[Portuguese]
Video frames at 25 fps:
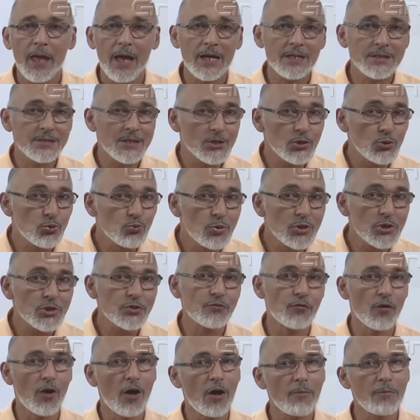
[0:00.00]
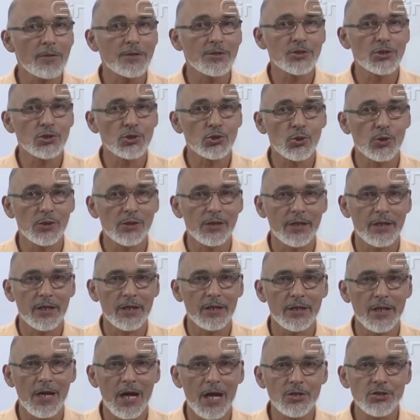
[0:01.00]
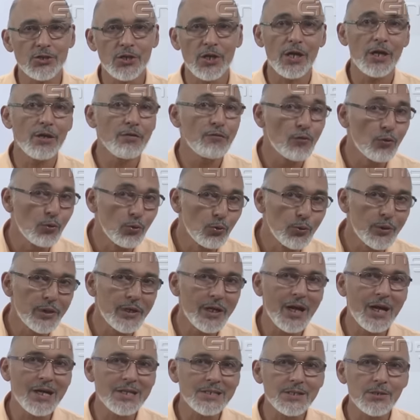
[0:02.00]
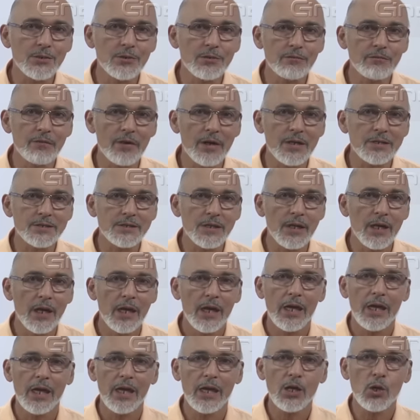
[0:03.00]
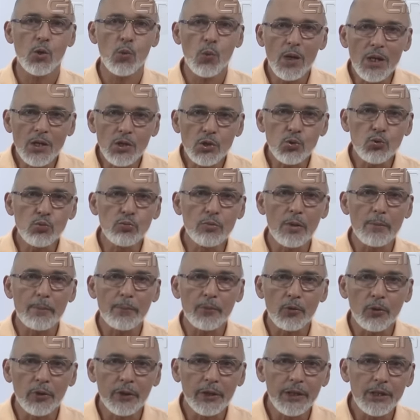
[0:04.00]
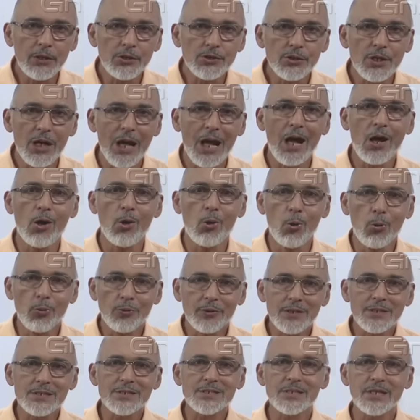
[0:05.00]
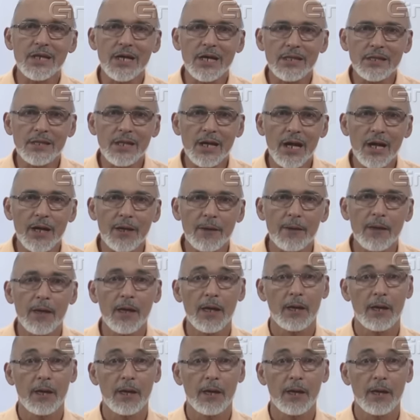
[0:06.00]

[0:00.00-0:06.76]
essas duas formas de solidariedade evoluem em razão inversa. Enquanto uma progride, a outra se retrai.